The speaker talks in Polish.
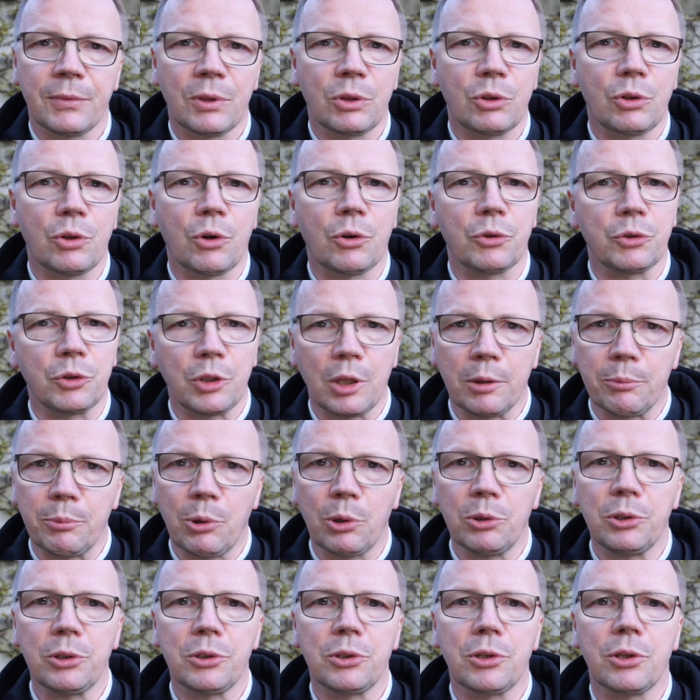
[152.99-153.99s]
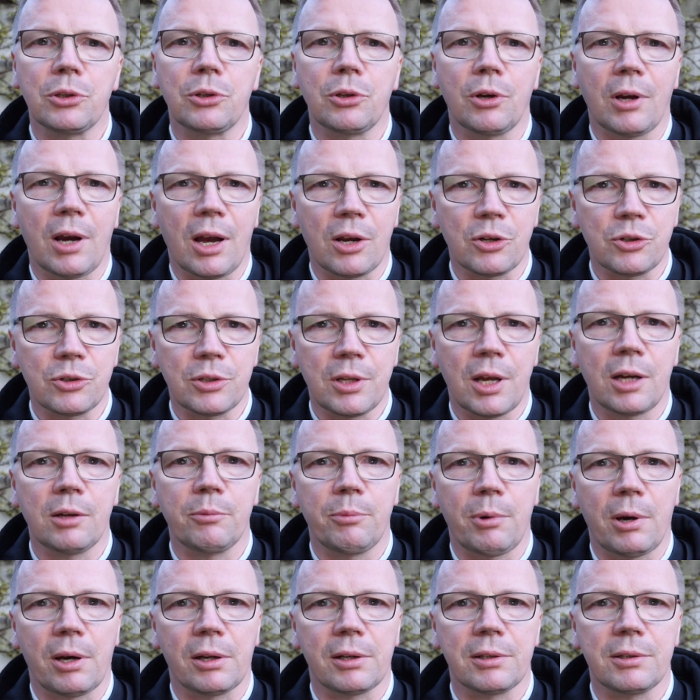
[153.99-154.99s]
to nie boli Cię to aż tak
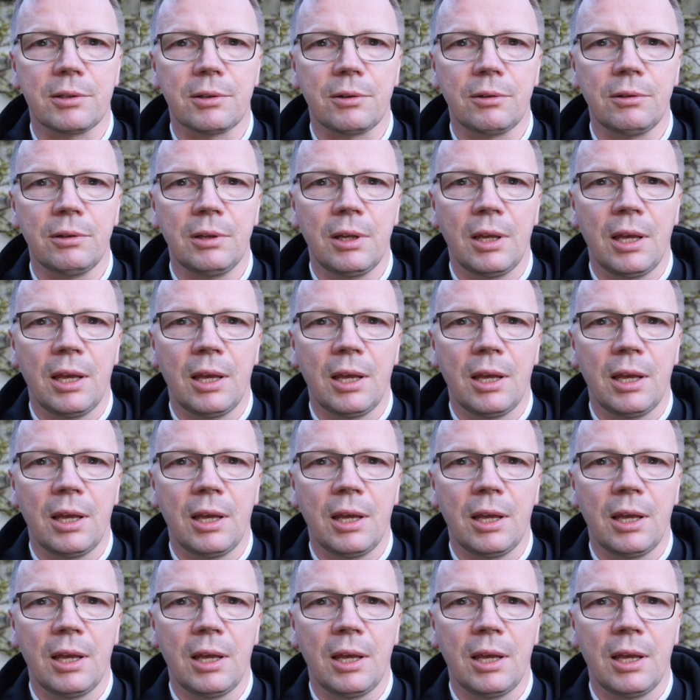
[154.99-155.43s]
bardzo,